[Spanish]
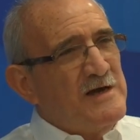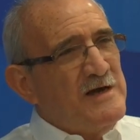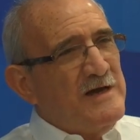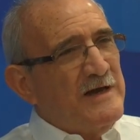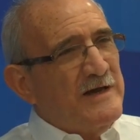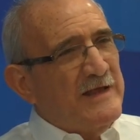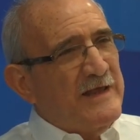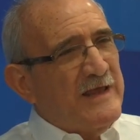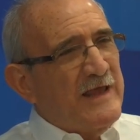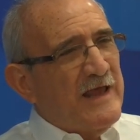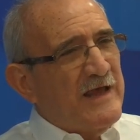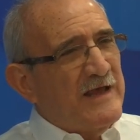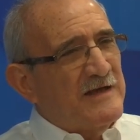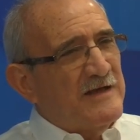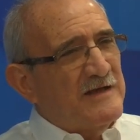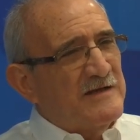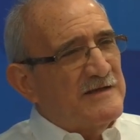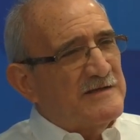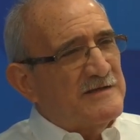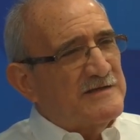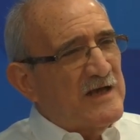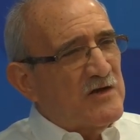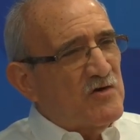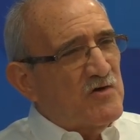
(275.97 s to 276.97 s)
que
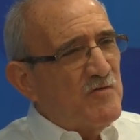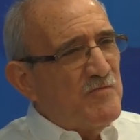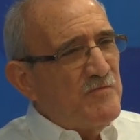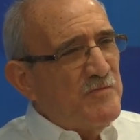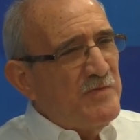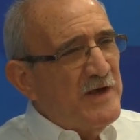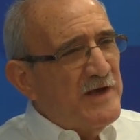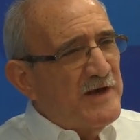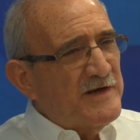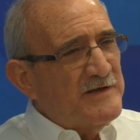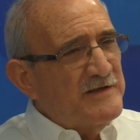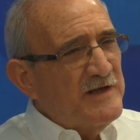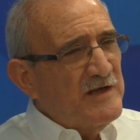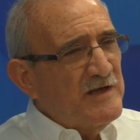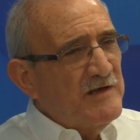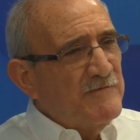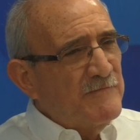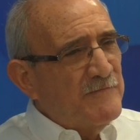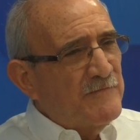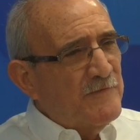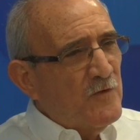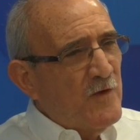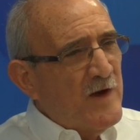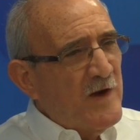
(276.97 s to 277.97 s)
se convierte en
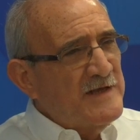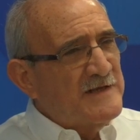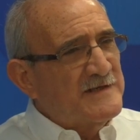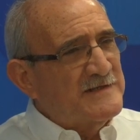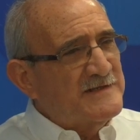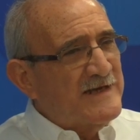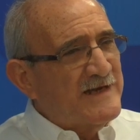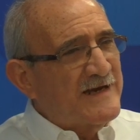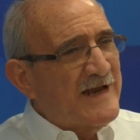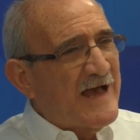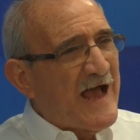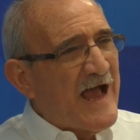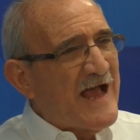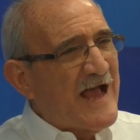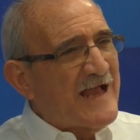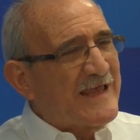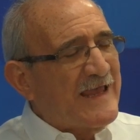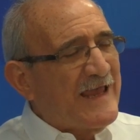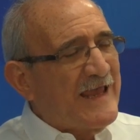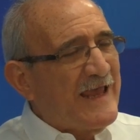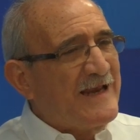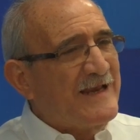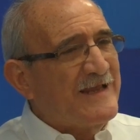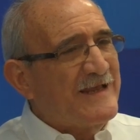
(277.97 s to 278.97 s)
influencer
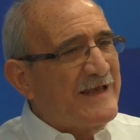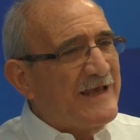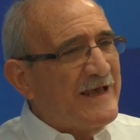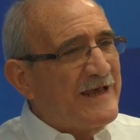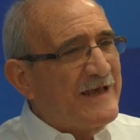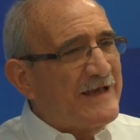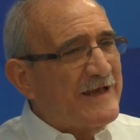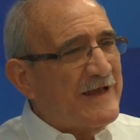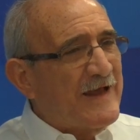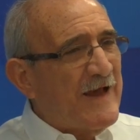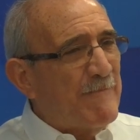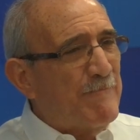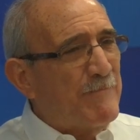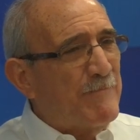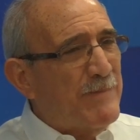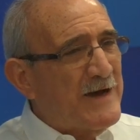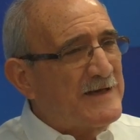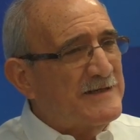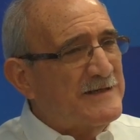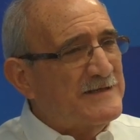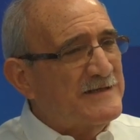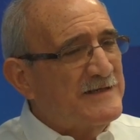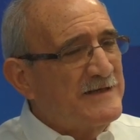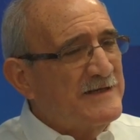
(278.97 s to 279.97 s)
aquel que es
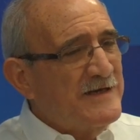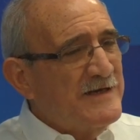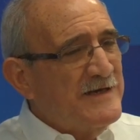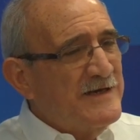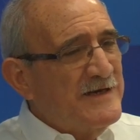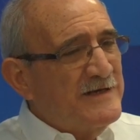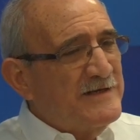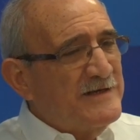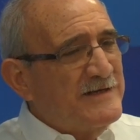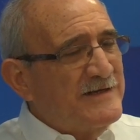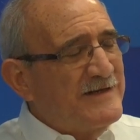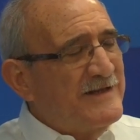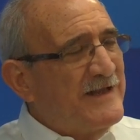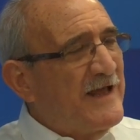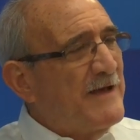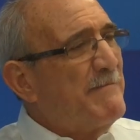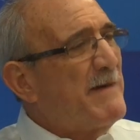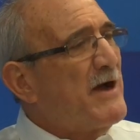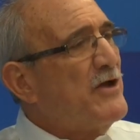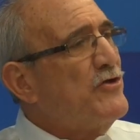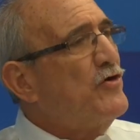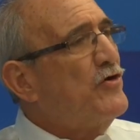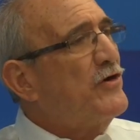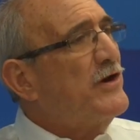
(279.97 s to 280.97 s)
capaz de
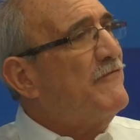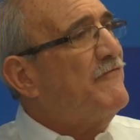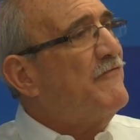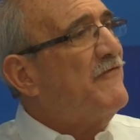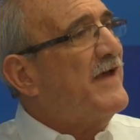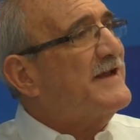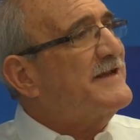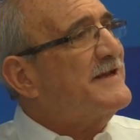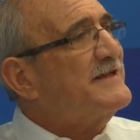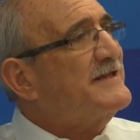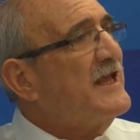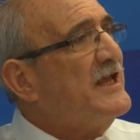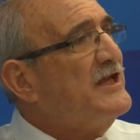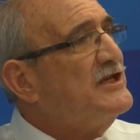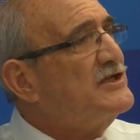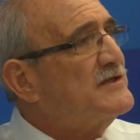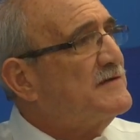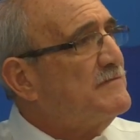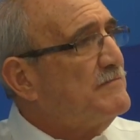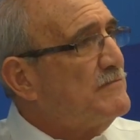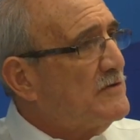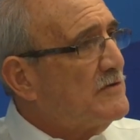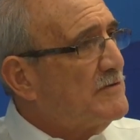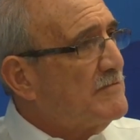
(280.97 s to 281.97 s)
mayor
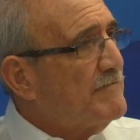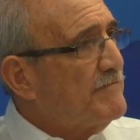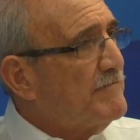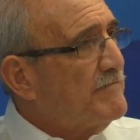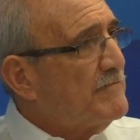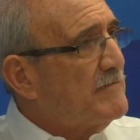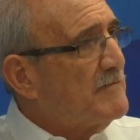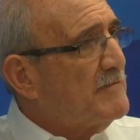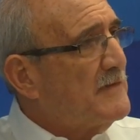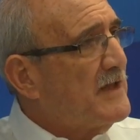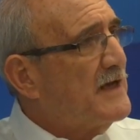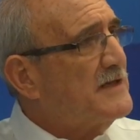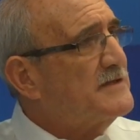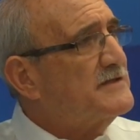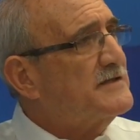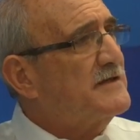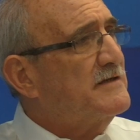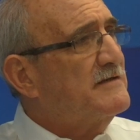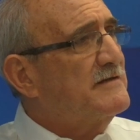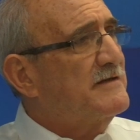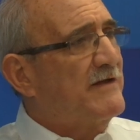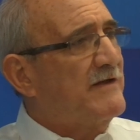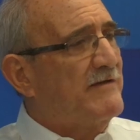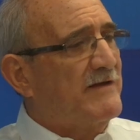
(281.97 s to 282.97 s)
efectismo, de,
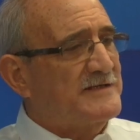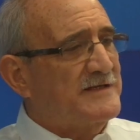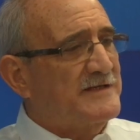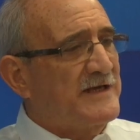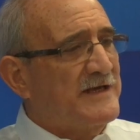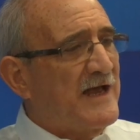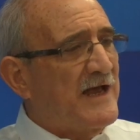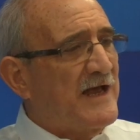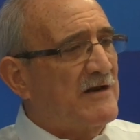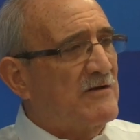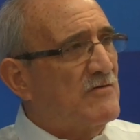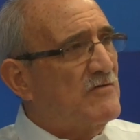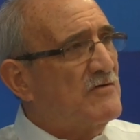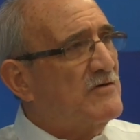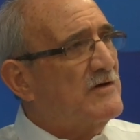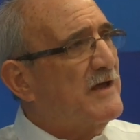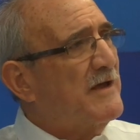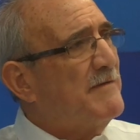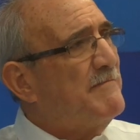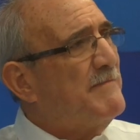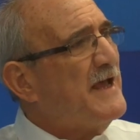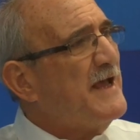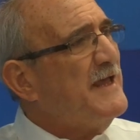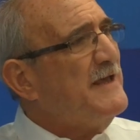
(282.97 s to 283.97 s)
de decir algo que
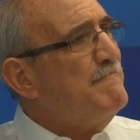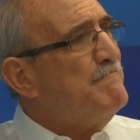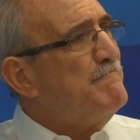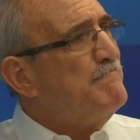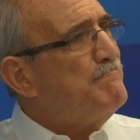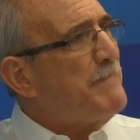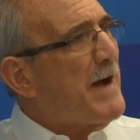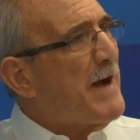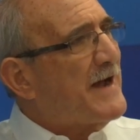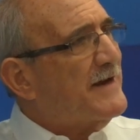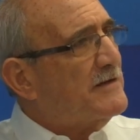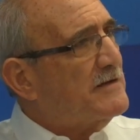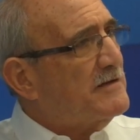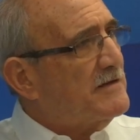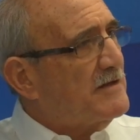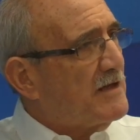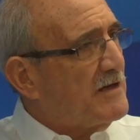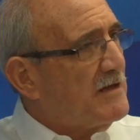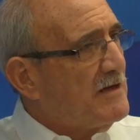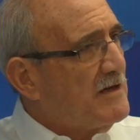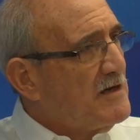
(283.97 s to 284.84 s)
más impacte.